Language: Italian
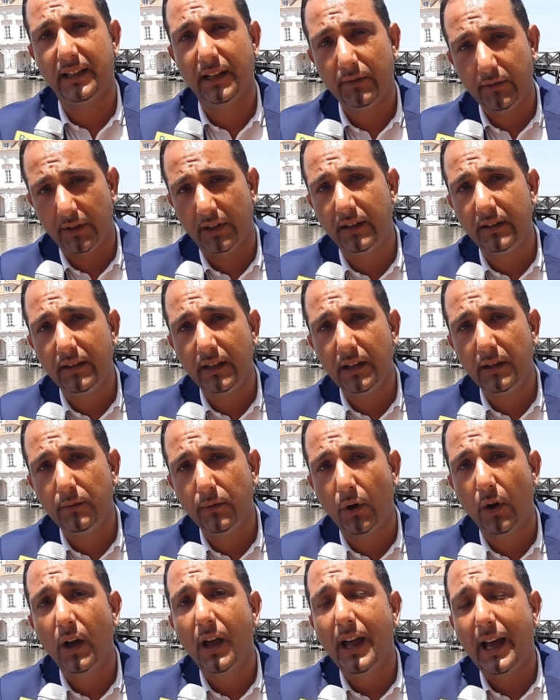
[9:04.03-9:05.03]

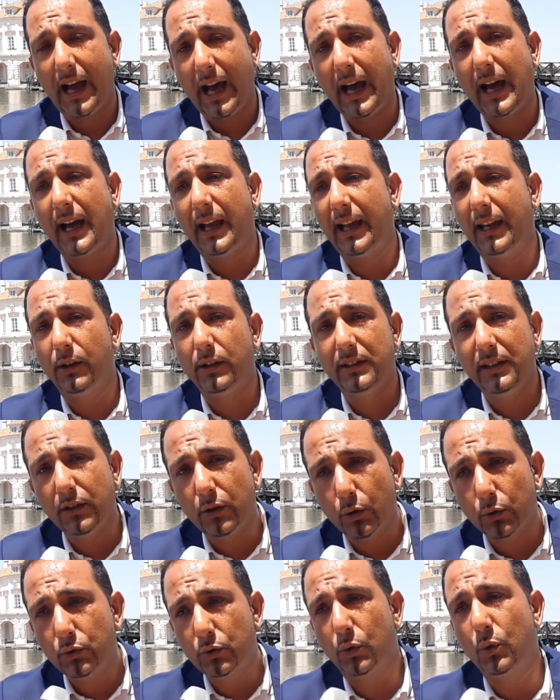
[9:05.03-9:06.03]
definitivo a, e di
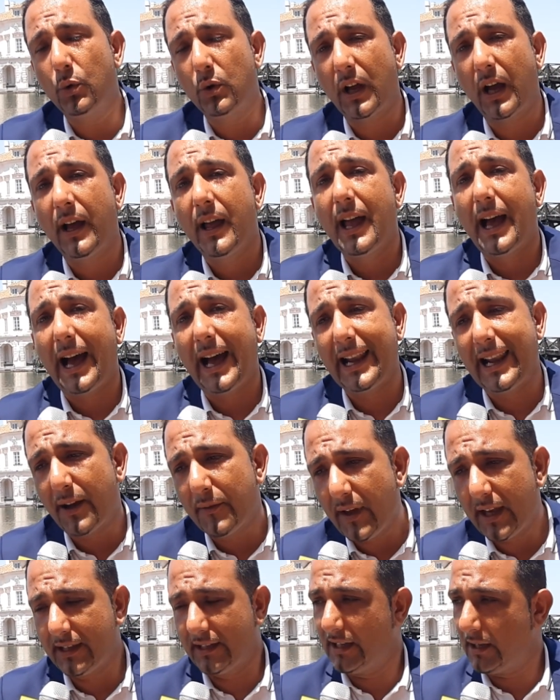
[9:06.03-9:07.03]
rottura alla
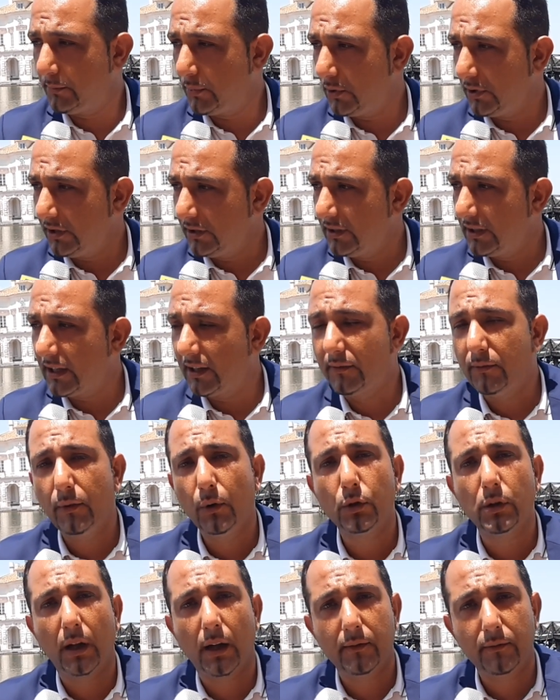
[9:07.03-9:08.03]
vecchia politica,
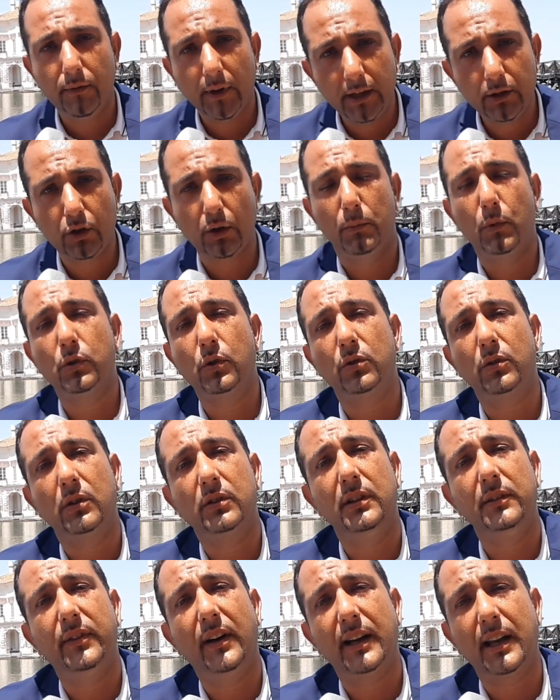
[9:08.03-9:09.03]
al, al vecchio modo
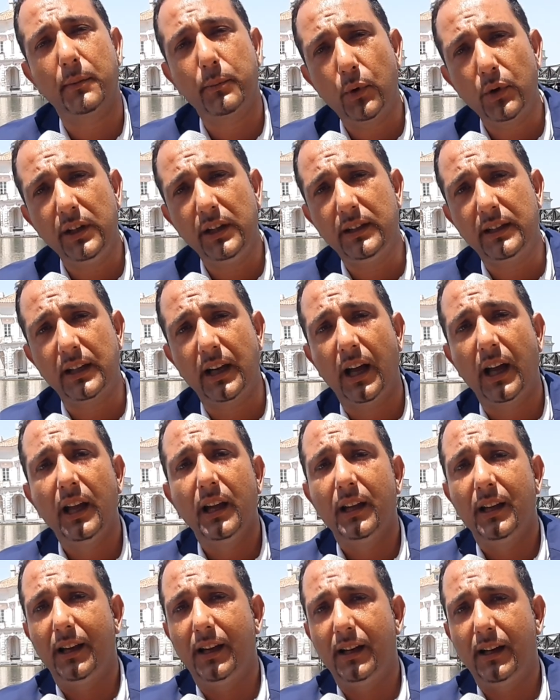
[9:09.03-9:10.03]
di fare politica,
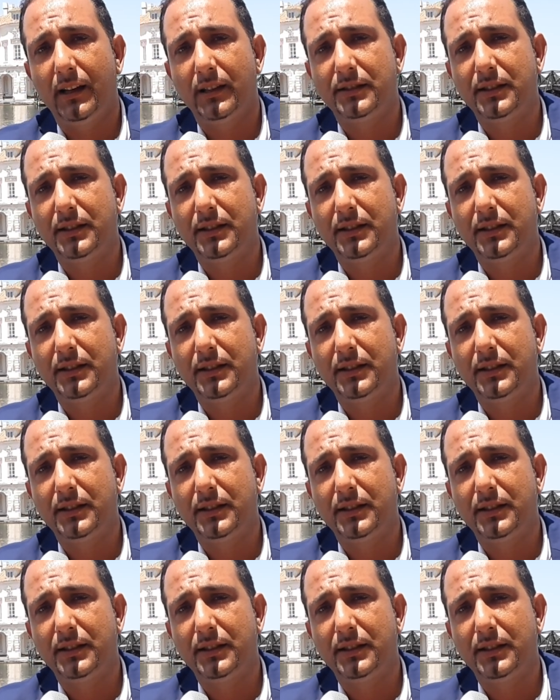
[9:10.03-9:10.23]
eh,